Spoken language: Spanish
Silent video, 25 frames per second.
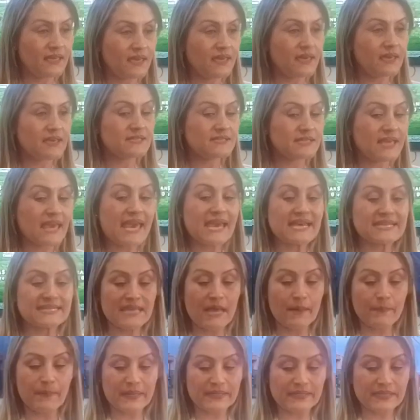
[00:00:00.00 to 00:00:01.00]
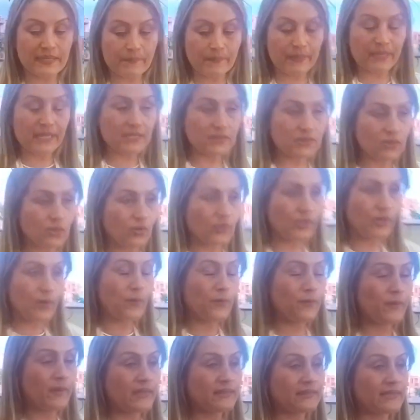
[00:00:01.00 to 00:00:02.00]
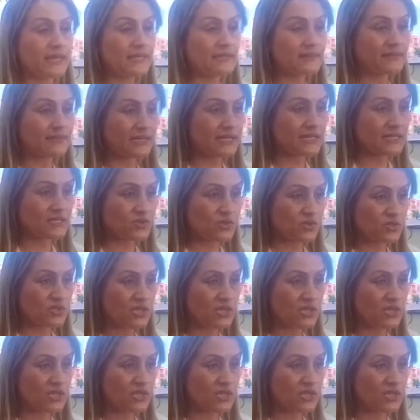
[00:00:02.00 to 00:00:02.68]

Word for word: Tenemos otro proyecto que se llama Riviera Verde, es un